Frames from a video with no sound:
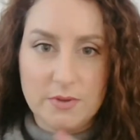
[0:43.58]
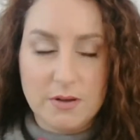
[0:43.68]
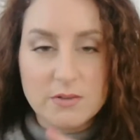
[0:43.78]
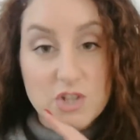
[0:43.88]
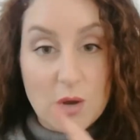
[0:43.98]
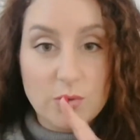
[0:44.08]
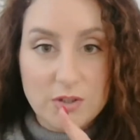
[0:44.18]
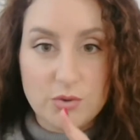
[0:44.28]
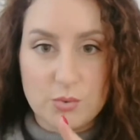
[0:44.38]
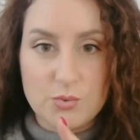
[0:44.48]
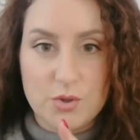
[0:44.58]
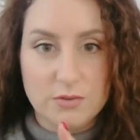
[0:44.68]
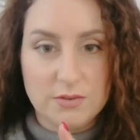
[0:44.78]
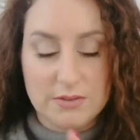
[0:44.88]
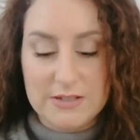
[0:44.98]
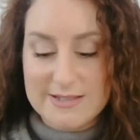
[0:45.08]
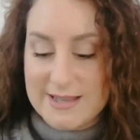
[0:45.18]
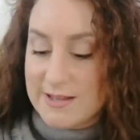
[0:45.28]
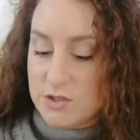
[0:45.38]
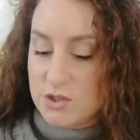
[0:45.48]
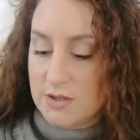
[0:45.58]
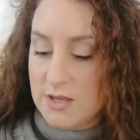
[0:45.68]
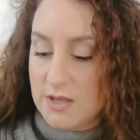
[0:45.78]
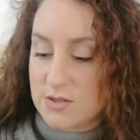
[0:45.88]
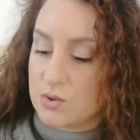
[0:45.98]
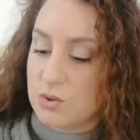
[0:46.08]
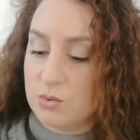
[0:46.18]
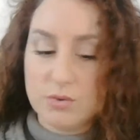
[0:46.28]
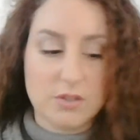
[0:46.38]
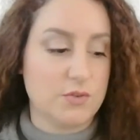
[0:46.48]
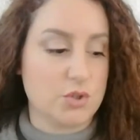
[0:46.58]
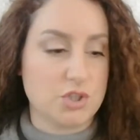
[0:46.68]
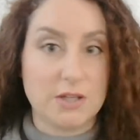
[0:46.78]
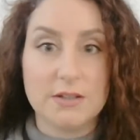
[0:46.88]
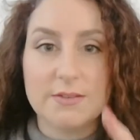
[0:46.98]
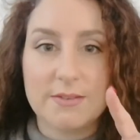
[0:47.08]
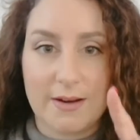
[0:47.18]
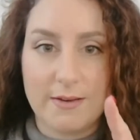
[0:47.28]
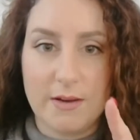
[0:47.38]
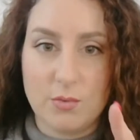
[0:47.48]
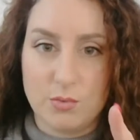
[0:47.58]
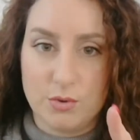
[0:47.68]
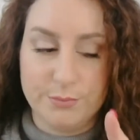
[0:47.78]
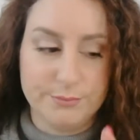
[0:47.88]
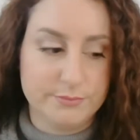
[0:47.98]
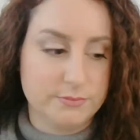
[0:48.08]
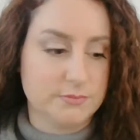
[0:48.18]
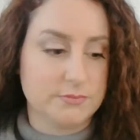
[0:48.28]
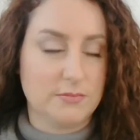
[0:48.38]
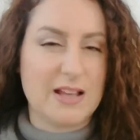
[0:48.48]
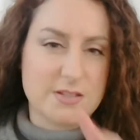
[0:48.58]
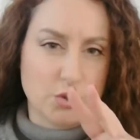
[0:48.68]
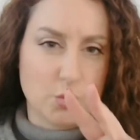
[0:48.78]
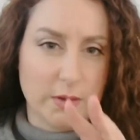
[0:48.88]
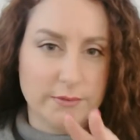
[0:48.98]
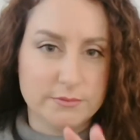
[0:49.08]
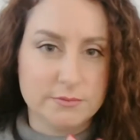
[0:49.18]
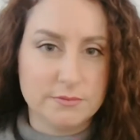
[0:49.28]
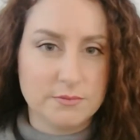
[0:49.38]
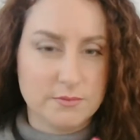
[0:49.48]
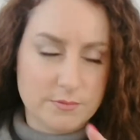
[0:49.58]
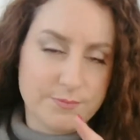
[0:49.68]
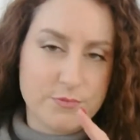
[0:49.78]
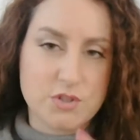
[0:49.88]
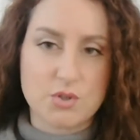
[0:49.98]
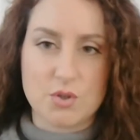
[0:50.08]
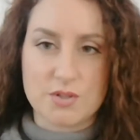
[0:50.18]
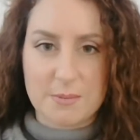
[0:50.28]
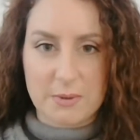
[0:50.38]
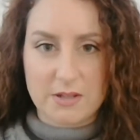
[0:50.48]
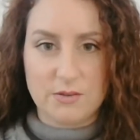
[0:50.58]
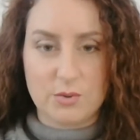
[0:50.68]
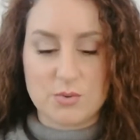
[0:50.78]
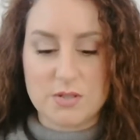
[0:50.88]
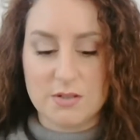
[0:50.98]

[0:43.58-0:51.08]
c'è un intruso, nel senso che sono tutti i crochet tranne uno, anzi due, ci sono sempre gli intrusi.